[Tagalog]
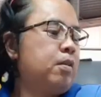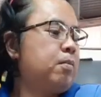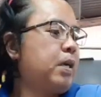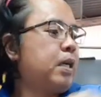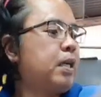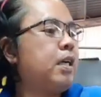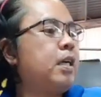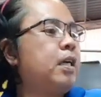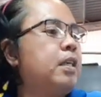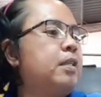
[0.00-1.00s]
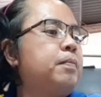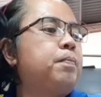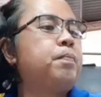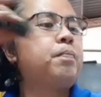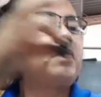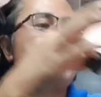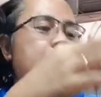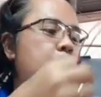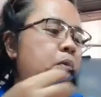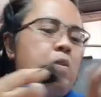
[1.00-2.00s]
parang
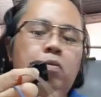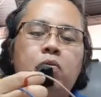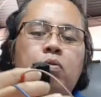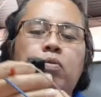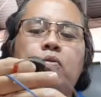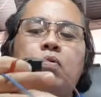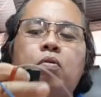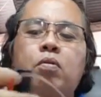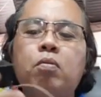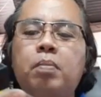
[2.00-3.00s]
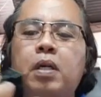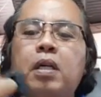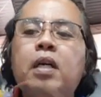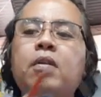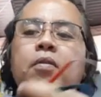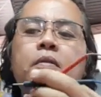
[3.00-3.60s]
ewan ka kung tutunog pagka ano